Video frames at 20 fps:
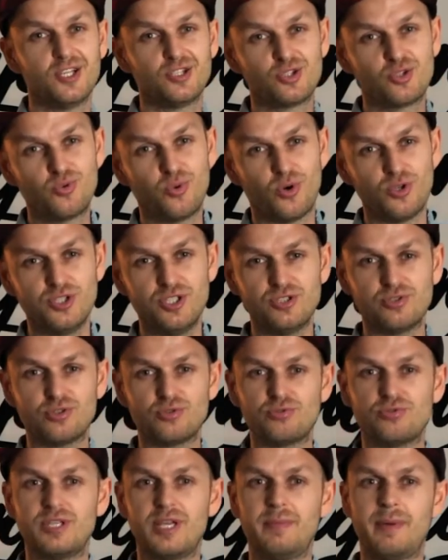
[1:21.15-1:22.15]
dłoni, to
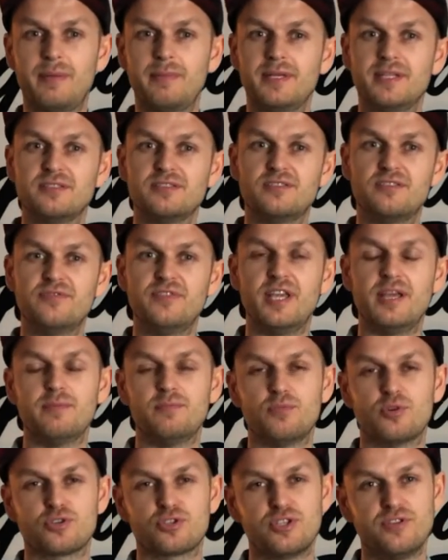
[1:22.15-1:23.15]
tutaj mamy dwie
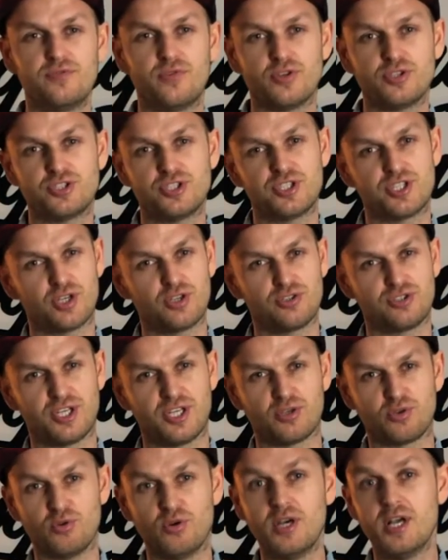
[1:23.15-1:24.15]
możliwości tego
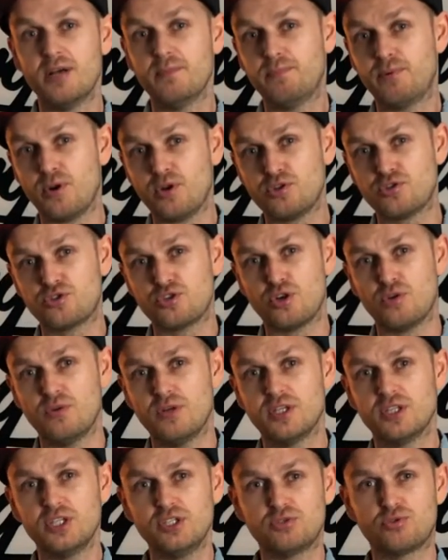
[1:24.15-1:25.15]
triku. Prostszą
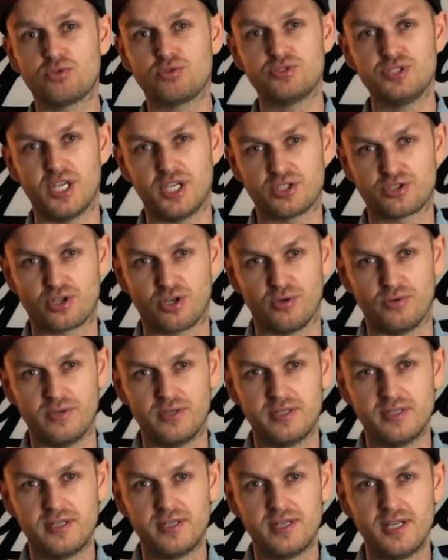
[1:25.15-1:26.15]
i trudniejszą.
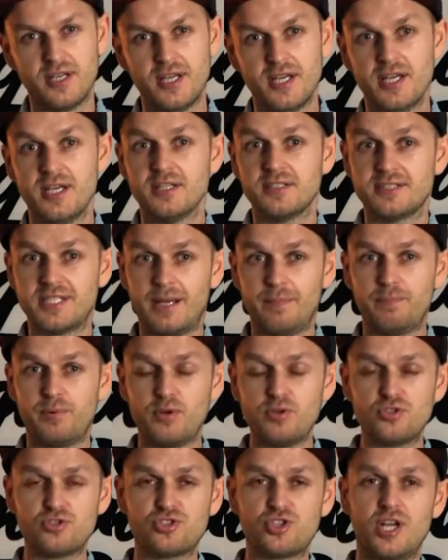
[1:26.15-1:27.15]
Ta
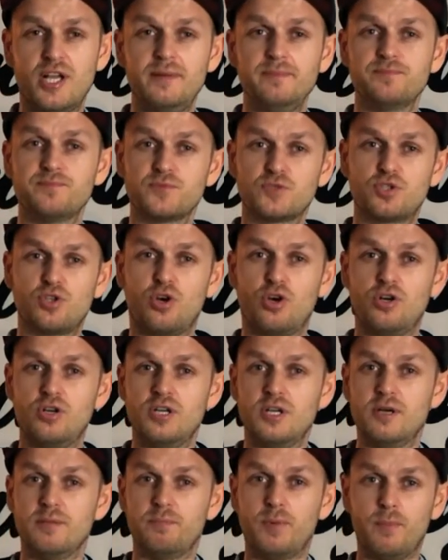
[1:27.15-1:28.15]
prostsza
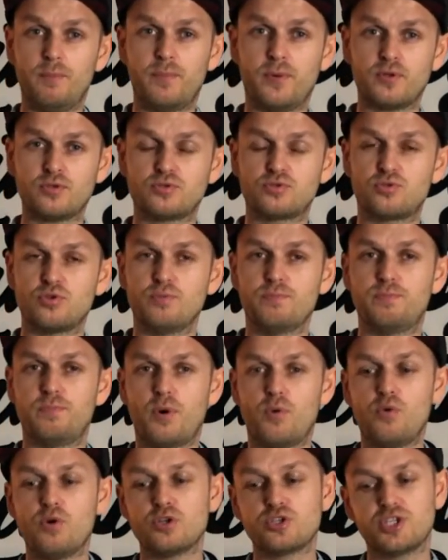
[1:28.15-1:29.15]
to po prostu
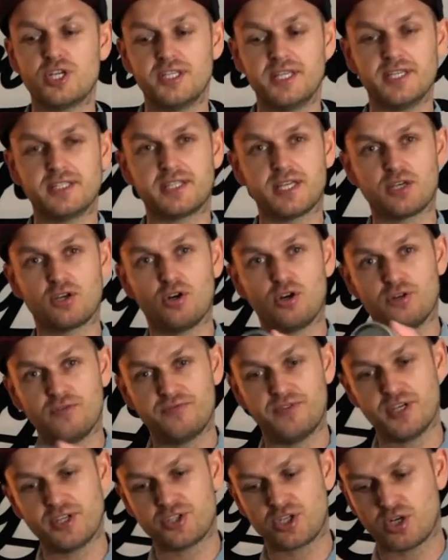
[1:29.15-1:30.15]
położenie tego
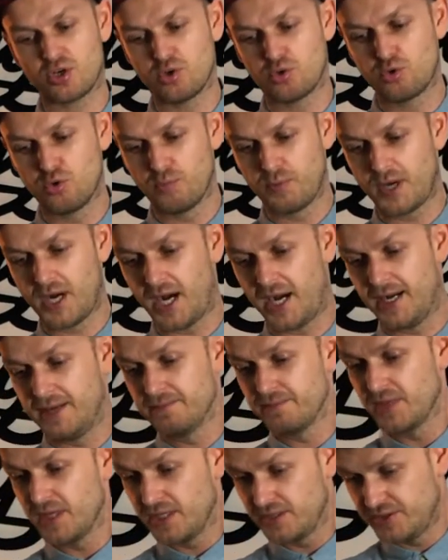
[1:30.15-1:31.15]
większego kubka
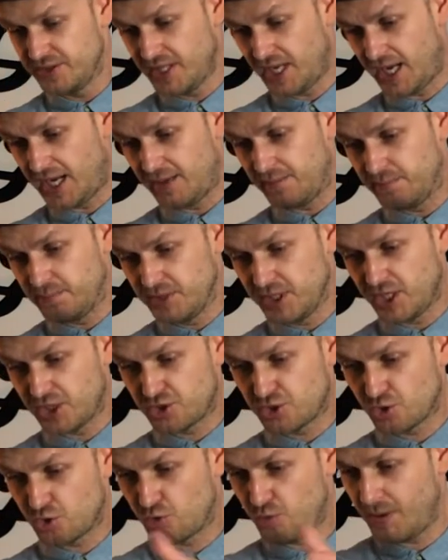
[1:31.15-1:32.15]
na
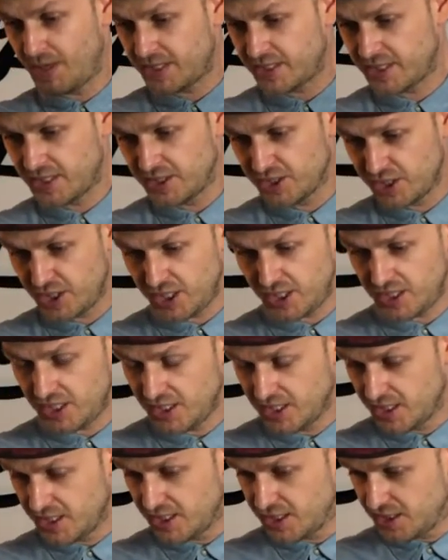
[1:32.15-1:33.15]
mniejszy kubek i
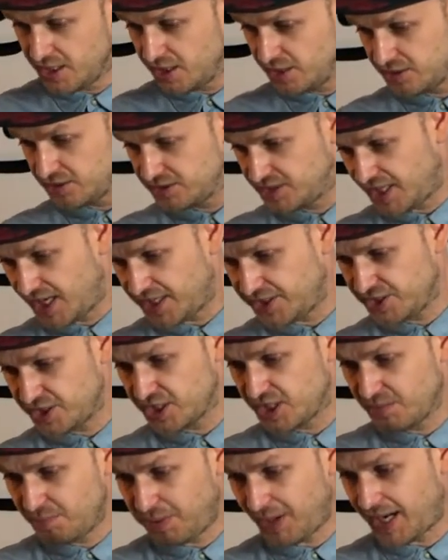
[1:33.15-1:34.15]

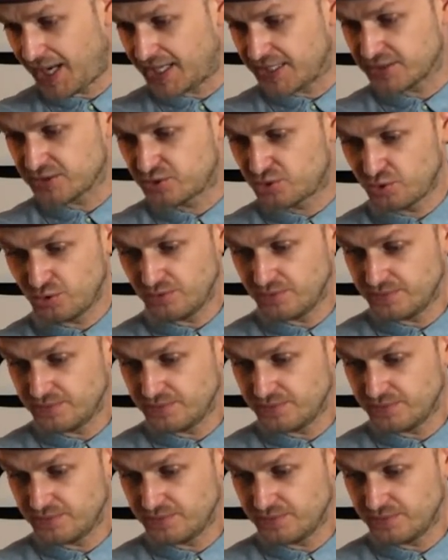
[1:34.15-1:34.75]
trening balansu.